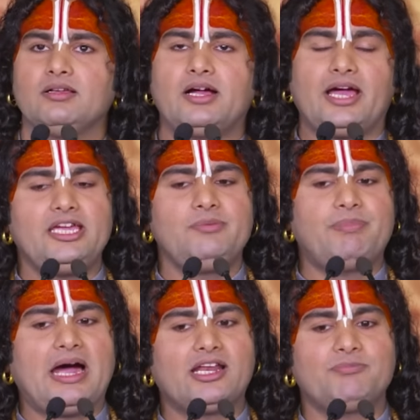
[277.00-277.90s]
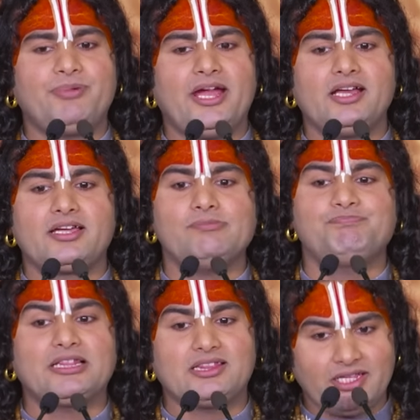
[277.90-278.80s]
कई बार पेड़ के
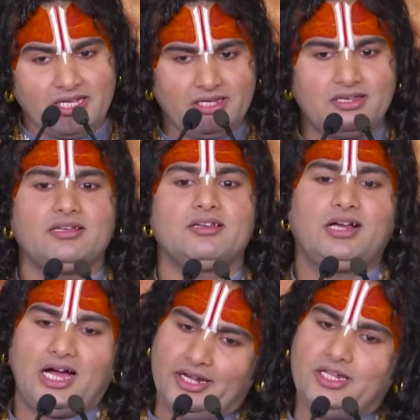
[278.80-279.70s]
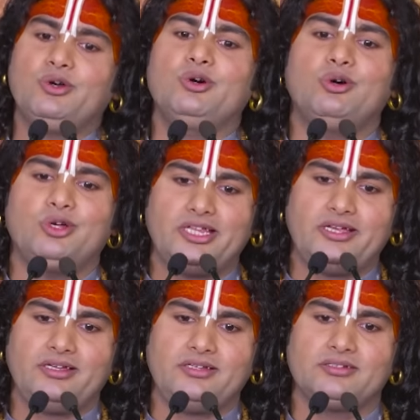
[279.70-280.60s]
पत्ते खाने योग्य होते हैं